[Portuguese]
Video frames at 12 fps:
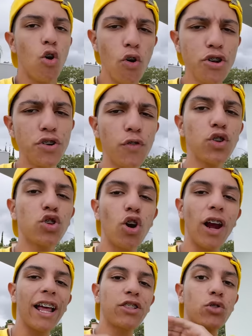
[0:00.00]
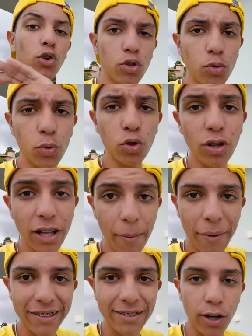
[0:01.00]
Hoje eu vou trollar todo mundo da
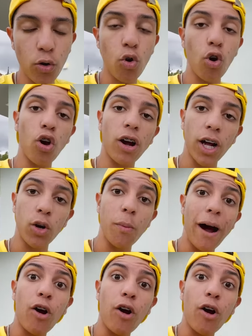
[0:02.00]
mansão colocando uma